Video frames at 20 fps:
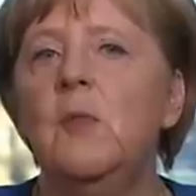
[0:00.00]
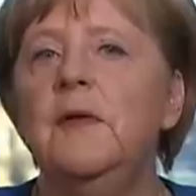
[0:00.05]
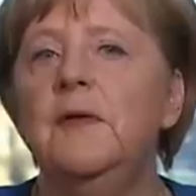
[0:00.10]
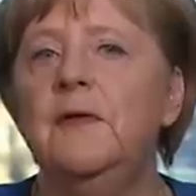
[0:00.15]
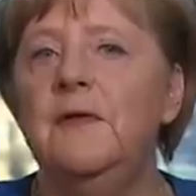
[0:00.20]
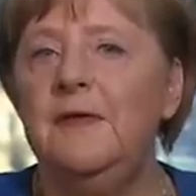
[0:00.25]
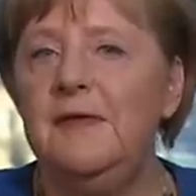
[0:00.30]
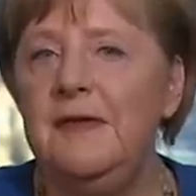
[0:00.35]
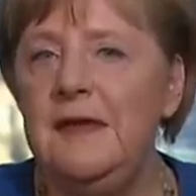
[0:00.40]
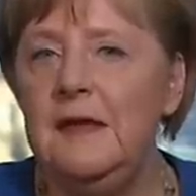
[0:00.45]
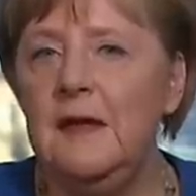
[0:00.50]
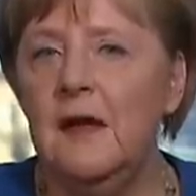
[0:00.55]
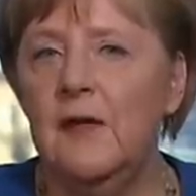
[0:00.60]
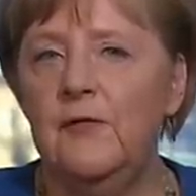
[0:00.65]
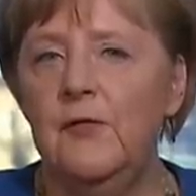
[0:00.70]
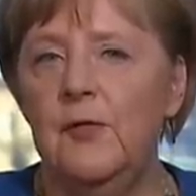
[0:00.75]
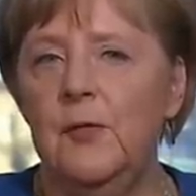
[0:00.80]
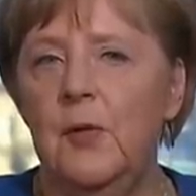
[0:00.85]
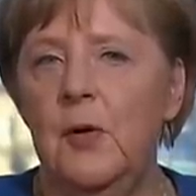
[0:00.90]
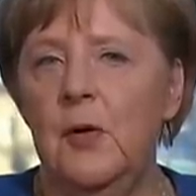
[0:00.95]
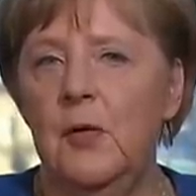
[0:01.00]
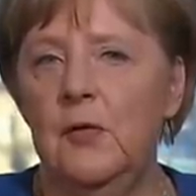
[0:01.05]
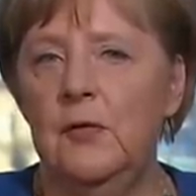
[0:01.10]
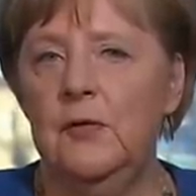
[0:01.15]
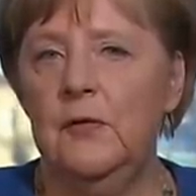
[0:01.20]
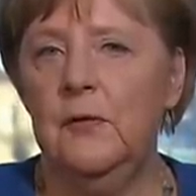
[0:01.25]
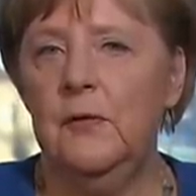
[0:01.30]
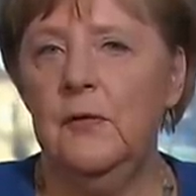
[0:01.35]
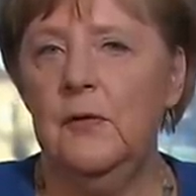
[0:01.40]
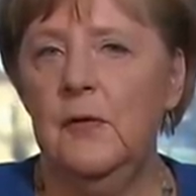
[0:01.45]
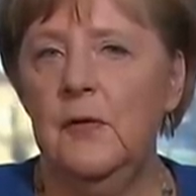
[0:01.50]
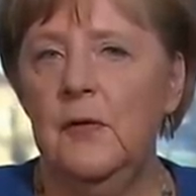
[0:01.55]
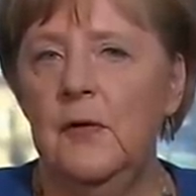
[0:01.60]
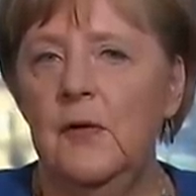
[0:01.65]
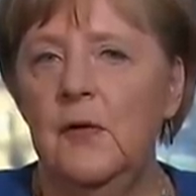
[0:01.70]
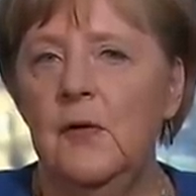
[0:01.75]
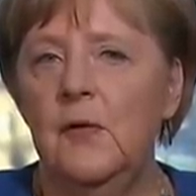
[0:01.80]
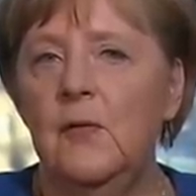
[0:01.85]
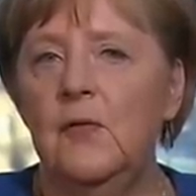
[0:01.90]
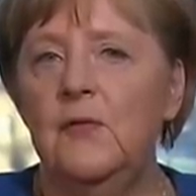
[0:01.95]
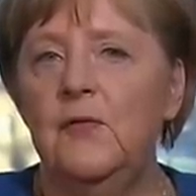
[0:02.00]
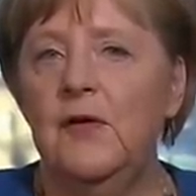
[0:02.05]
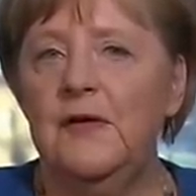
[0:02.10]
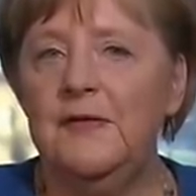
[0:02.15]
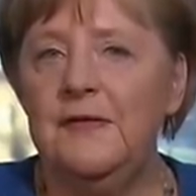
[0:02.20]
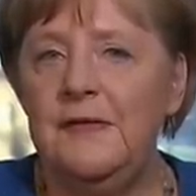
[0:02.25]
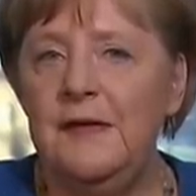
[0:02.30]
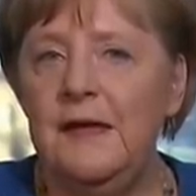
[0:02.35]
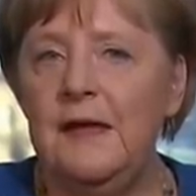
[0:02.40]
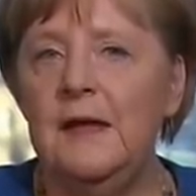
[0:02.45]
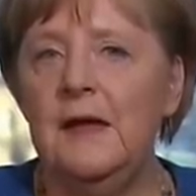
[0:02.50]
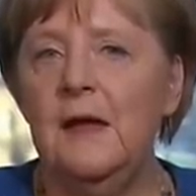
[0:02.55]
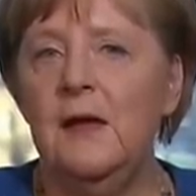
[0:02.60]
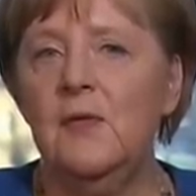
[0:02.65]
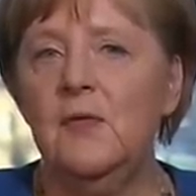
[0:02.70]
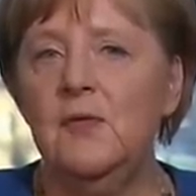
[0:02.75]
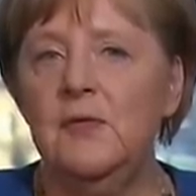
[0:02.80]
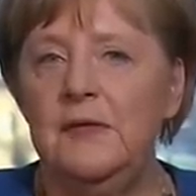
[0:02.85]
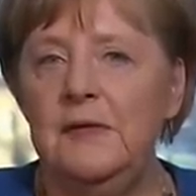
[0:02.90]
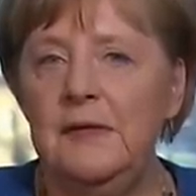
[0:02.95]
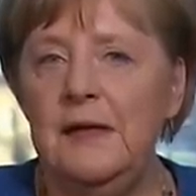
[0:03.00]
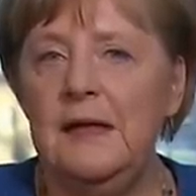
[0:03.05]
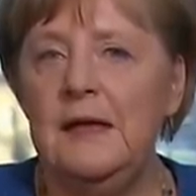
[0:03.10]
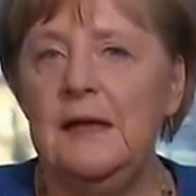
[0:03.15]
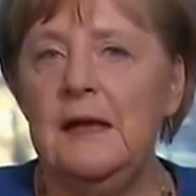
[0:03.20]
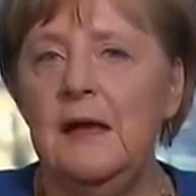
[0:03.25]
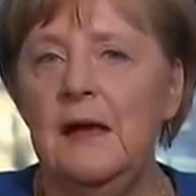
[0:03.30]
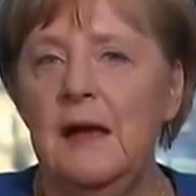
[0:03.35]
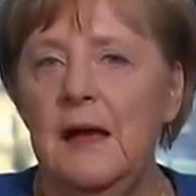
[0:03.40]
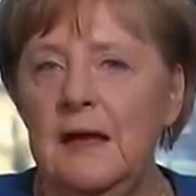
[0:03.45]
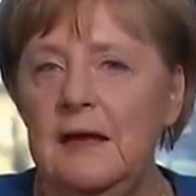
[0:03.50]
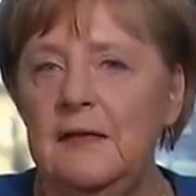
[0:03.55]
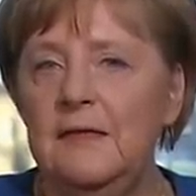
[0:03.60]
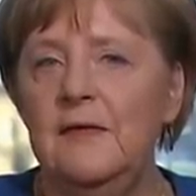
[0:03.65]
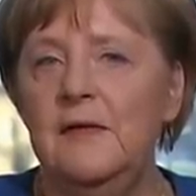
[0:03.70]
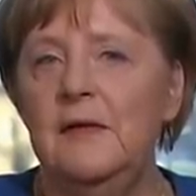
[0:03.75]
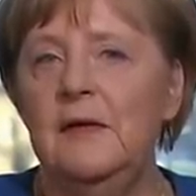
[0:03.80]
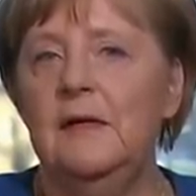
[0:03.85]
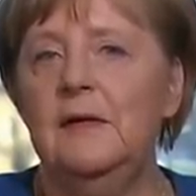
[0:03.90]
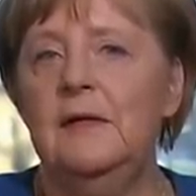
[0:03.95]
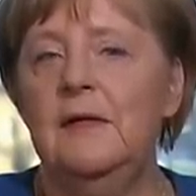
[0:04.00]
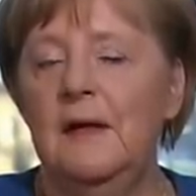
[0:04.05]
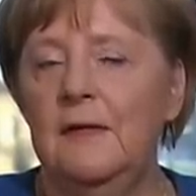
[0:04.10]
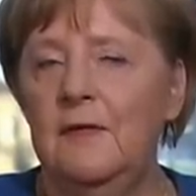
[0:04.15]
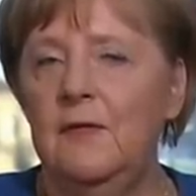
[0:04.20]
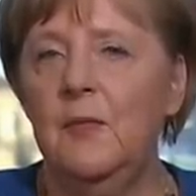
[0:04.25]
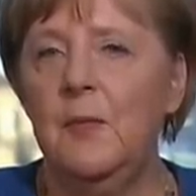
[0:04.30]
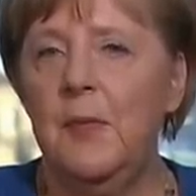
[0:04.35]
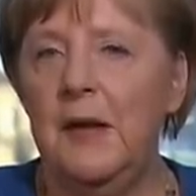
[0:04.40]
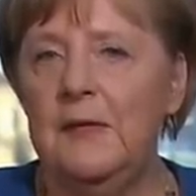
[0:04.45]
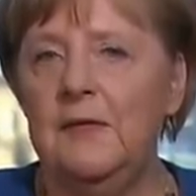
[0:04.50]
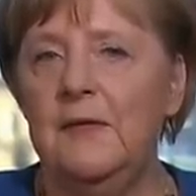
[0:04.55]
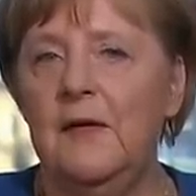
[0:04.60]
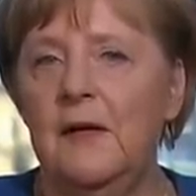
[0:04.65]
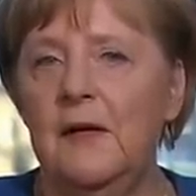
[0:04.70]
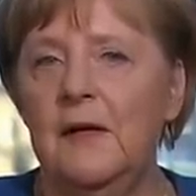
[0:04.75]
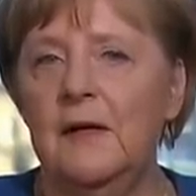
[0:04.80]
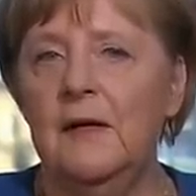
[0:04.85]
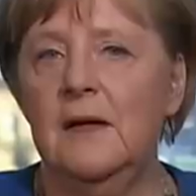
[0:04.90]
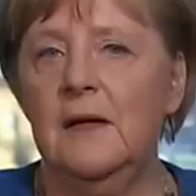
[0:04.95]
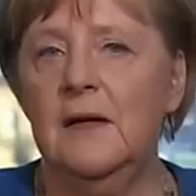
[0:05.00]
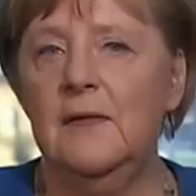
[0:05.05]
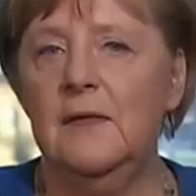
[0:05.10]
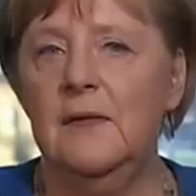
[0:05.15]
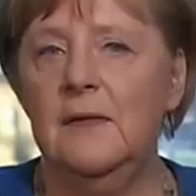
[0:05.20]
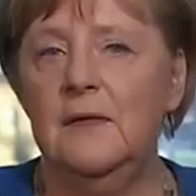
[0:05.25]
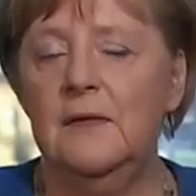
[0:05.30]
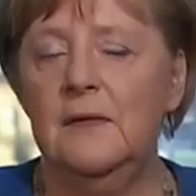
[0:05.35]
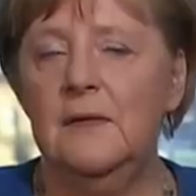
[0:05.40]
es Sie dafür braucht und was jeder und jede Einzelne dazu beitragen kann.